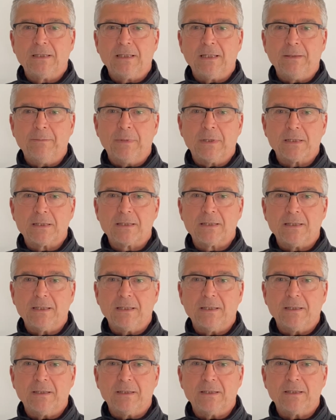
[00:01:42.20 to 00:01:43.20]
et eh ben
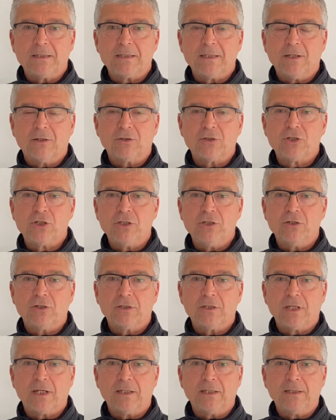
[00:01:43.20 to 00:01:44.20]
c'est Anchi
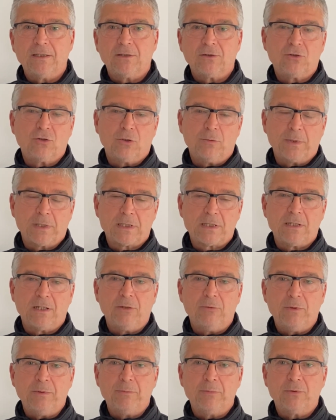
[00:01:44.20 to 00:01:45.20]
John Terrien. Encore merci à
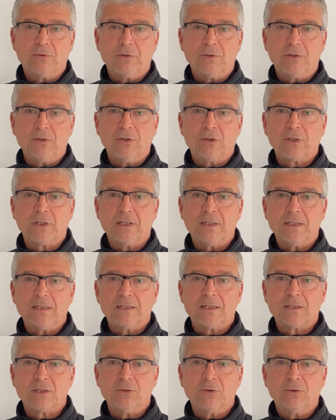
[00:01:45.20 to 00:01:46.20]
lui pour
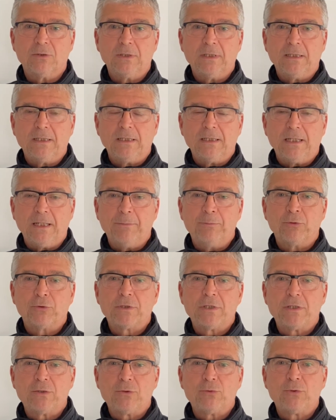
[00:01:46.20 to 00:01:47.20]
l'organisation et pour
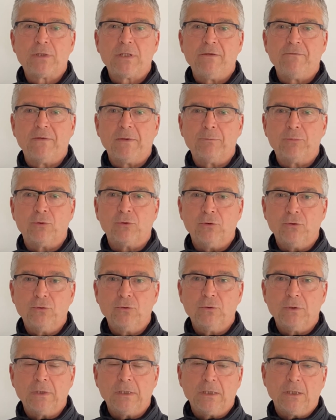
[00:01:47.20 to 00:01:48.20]
tout ce qu'il fait pour
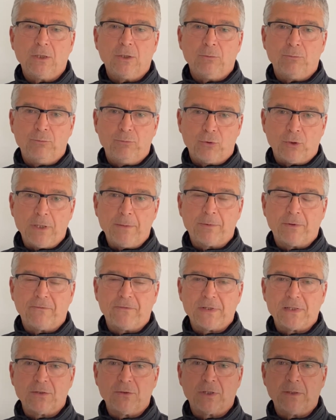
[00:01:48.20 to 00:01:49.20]
nous, pour les
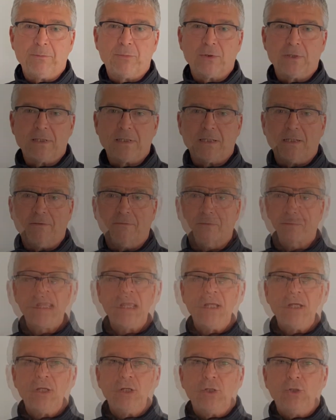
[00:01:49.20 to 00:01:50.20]
professeurs et pour les élèves.
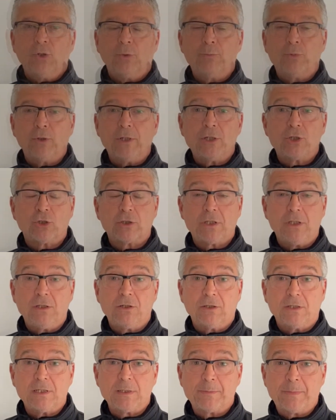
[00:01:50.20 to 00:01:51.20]
Donc pour les gens qui ne
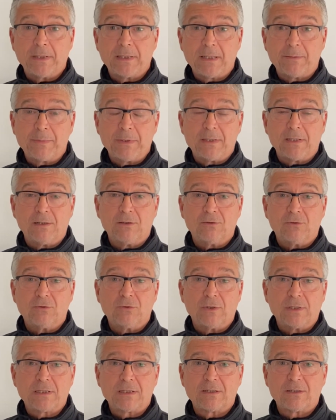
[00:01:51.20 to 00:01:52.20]
connaissent pas Capital
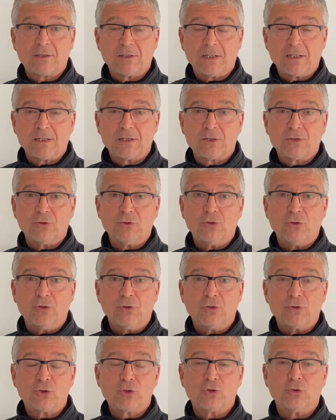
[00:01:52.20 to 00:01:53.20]
Conquest, la
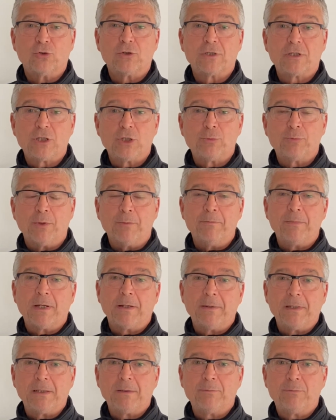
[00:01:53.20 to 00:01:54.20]
seule chose, si je peux me
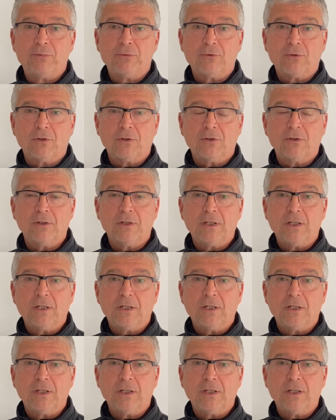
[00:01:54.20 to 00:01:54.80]
permettre, pour